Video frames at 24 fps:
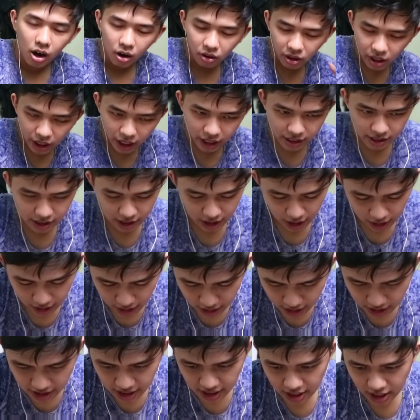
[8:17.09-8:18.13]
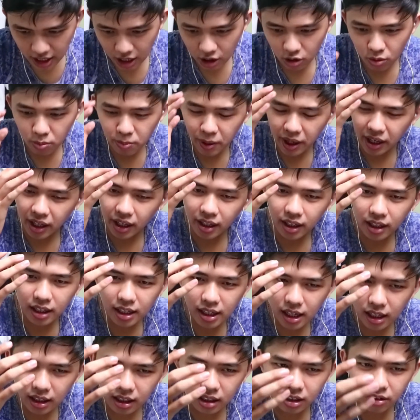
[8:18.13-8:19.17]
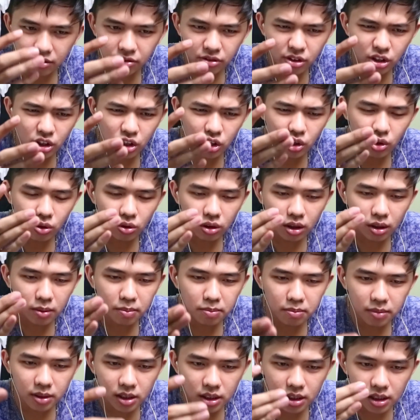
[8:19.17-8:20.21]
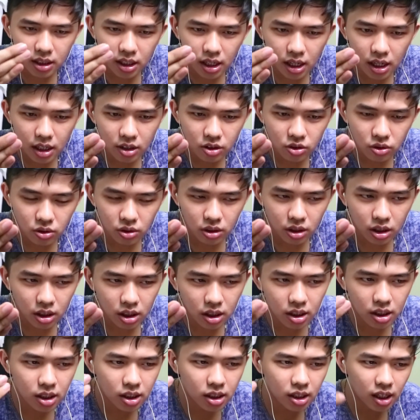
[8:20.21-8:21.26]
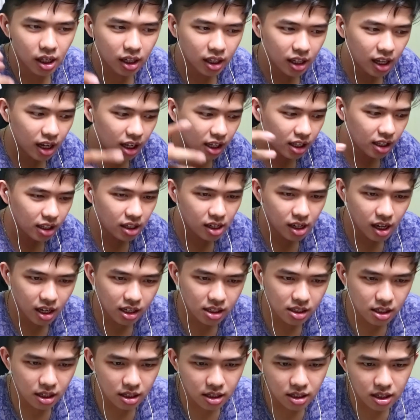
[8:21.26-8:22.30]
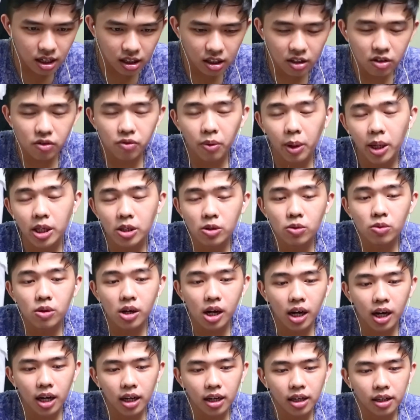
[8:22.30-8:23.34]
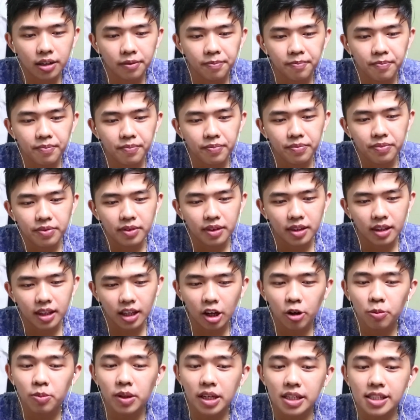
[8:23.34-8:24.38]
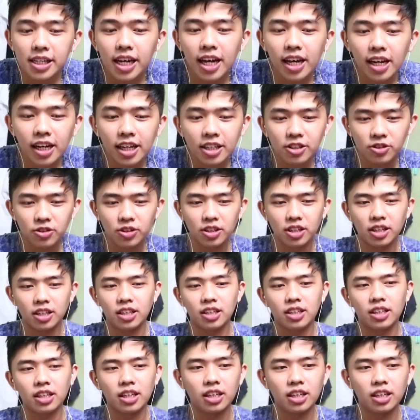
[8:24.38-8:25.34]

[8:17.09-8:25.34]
Oke guys, ya, jadi di sini aku pengen lihat ini video temennya cuy yang lagi reaction satisfying juga. Jadi aku penasaran cuy.